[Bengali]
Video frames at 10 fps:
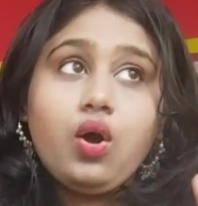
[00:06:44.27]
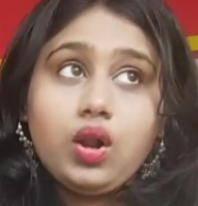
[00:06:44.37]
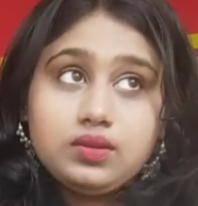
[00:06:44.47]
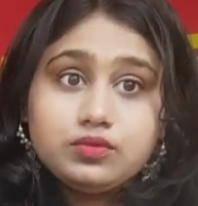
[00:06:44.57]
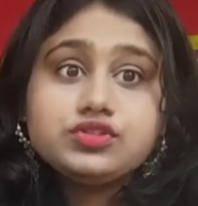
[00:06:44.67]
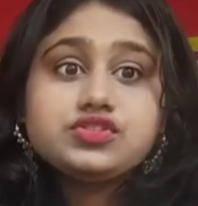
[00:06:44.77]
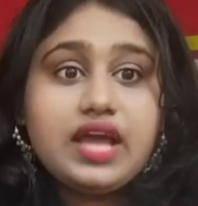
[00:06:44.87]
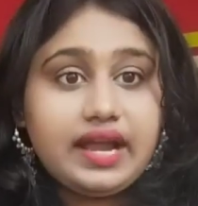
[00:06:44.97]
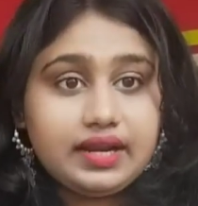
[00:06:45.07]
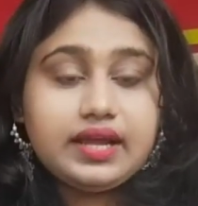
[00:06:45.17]
অলমোস্ট
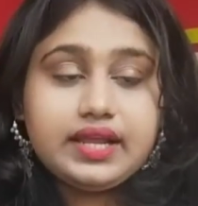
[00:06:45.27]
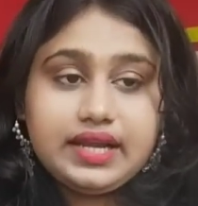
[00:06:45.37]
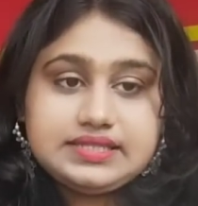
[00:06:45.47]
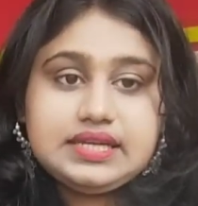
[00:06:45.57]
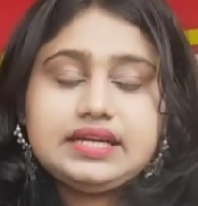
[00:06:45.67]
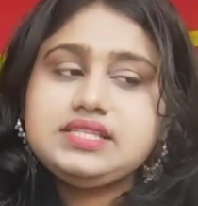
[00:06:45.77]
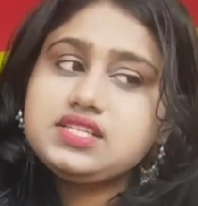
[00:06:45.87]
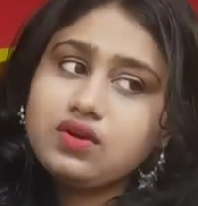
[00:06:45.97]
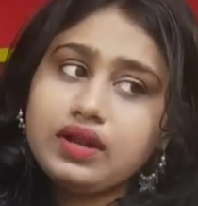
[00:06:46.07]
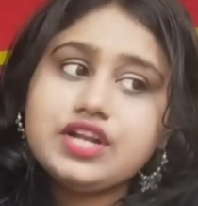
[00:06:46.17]
এক লাখের কাছাকাছি
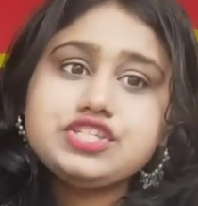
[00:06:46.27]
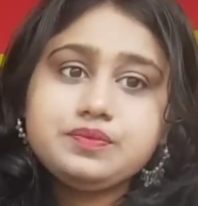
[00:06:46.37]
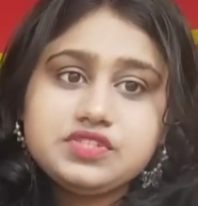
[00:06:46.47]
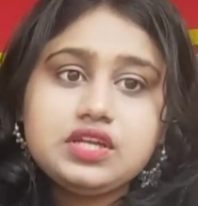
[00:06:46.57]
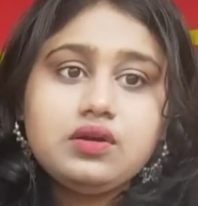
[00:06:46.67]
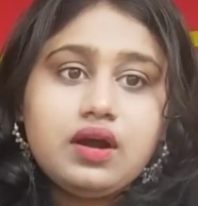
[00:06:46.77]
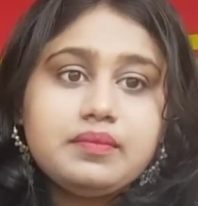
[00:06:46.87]
স্কলারশিপ ছিল